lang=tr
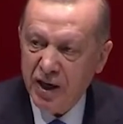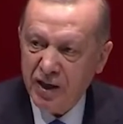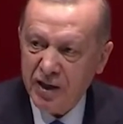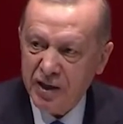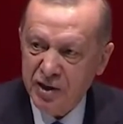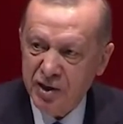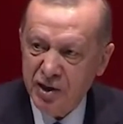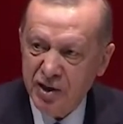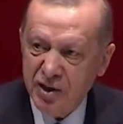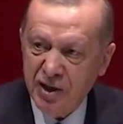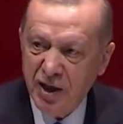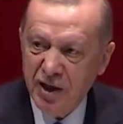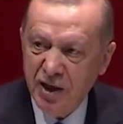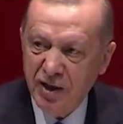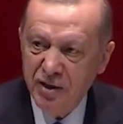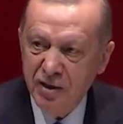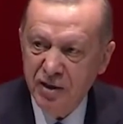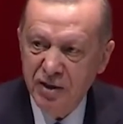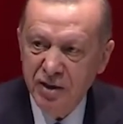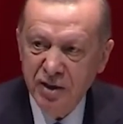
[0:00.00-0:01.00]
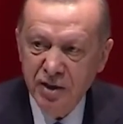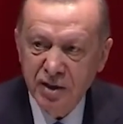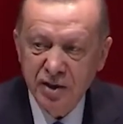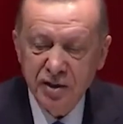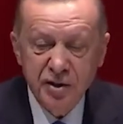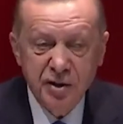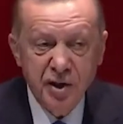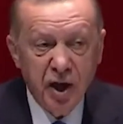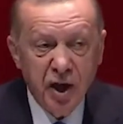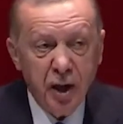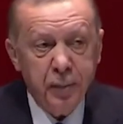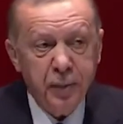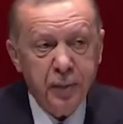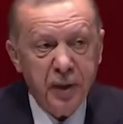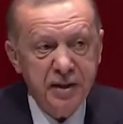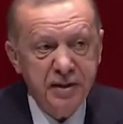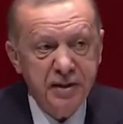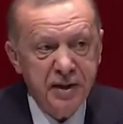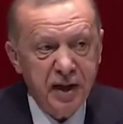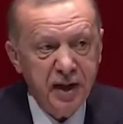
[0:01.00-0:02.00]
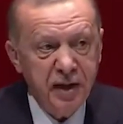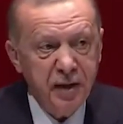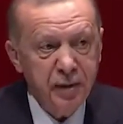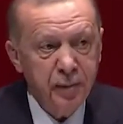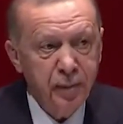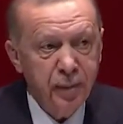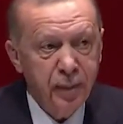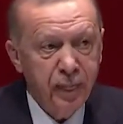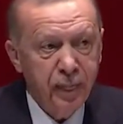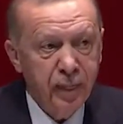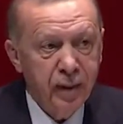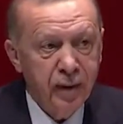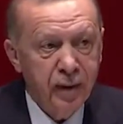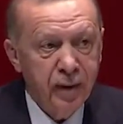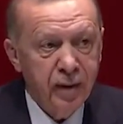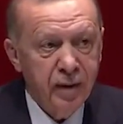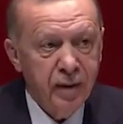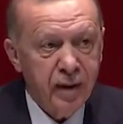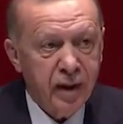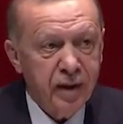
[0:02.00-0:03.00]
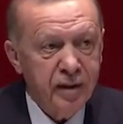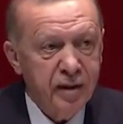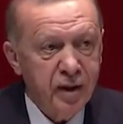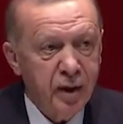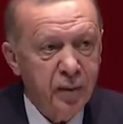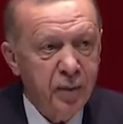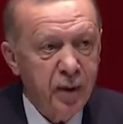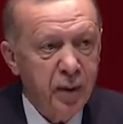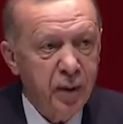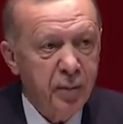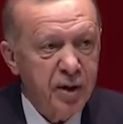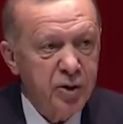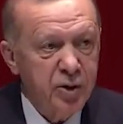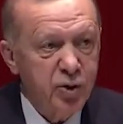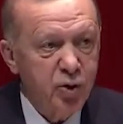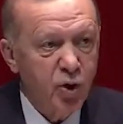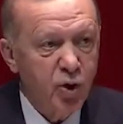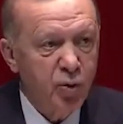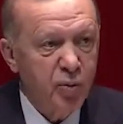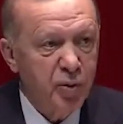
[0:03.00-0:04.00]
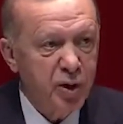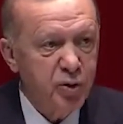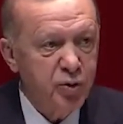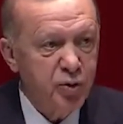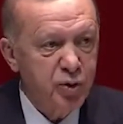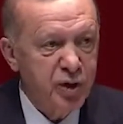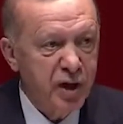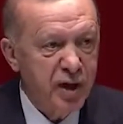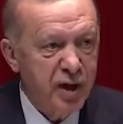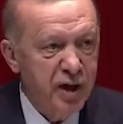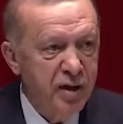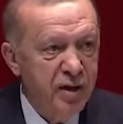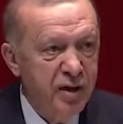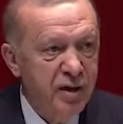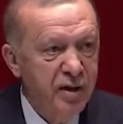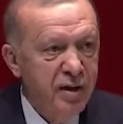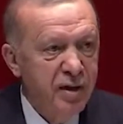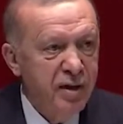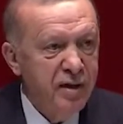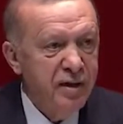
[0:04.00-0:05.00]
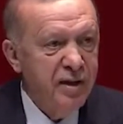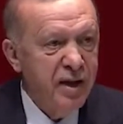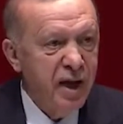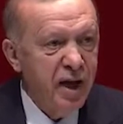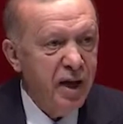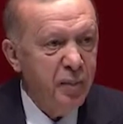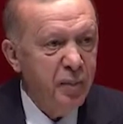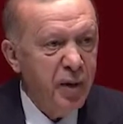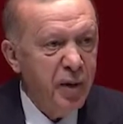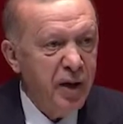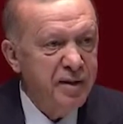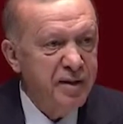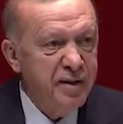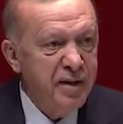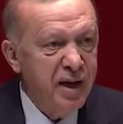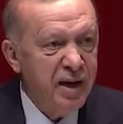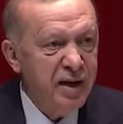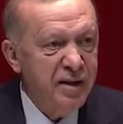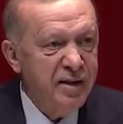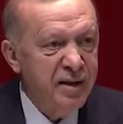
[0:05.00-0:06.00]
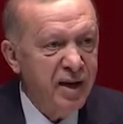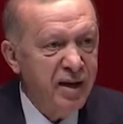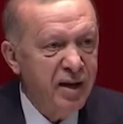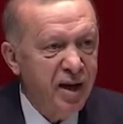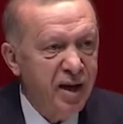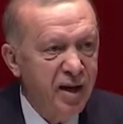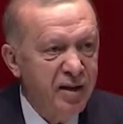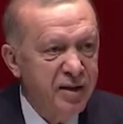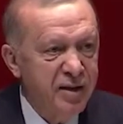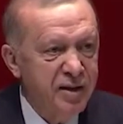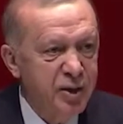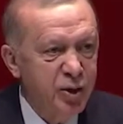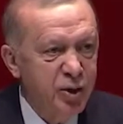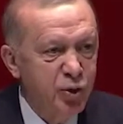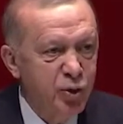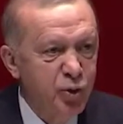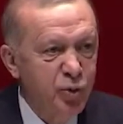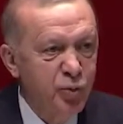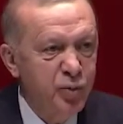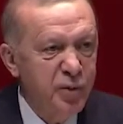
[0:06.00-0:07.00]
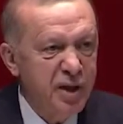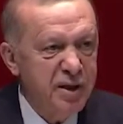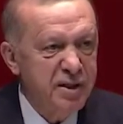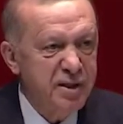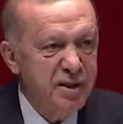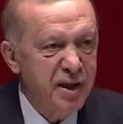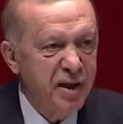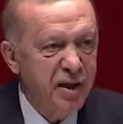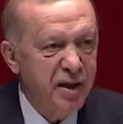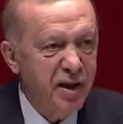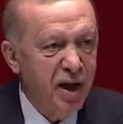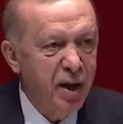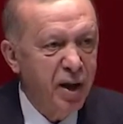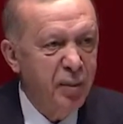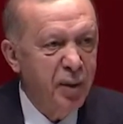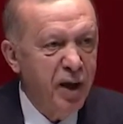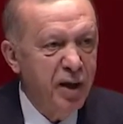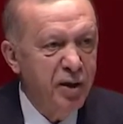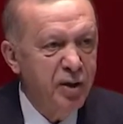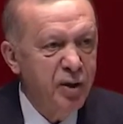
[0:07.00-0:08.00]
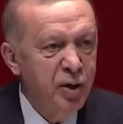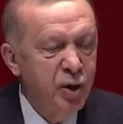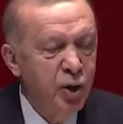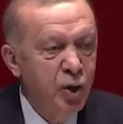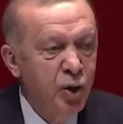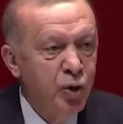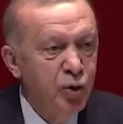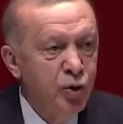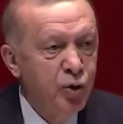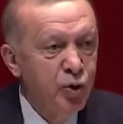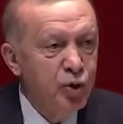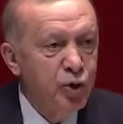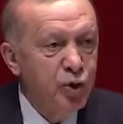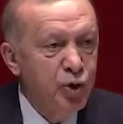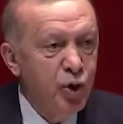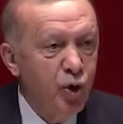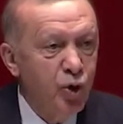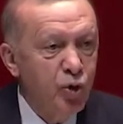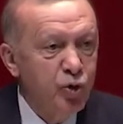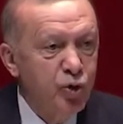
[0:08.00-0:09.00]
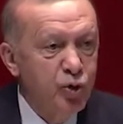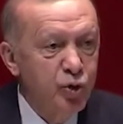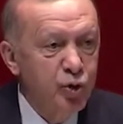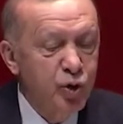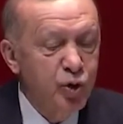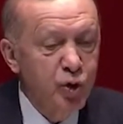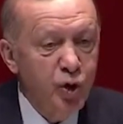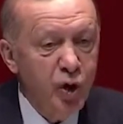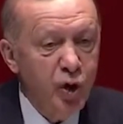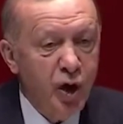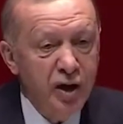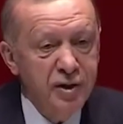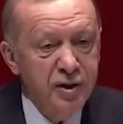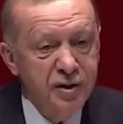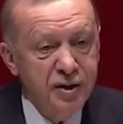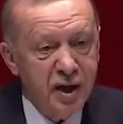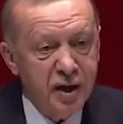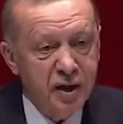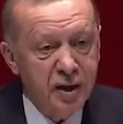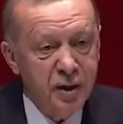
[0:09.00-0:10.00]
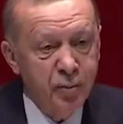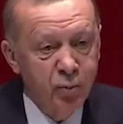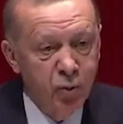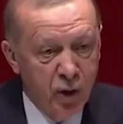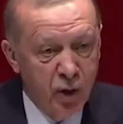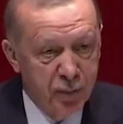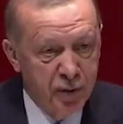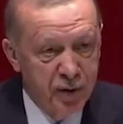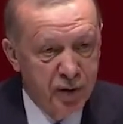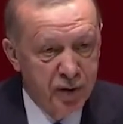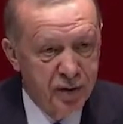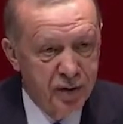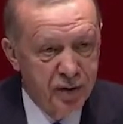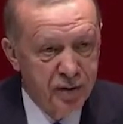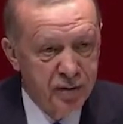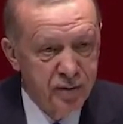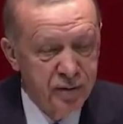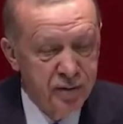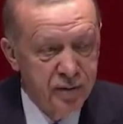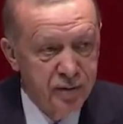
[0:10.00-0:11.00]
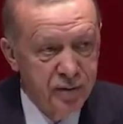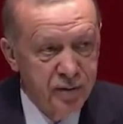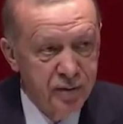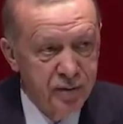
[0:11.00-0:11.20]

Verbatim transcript: 50'ye yaklaşırken CHP ise HDP başta olmak üzere diğer partilerden aldığı tüm desteğe rağmen yüzde otuzu ancak bulabildi.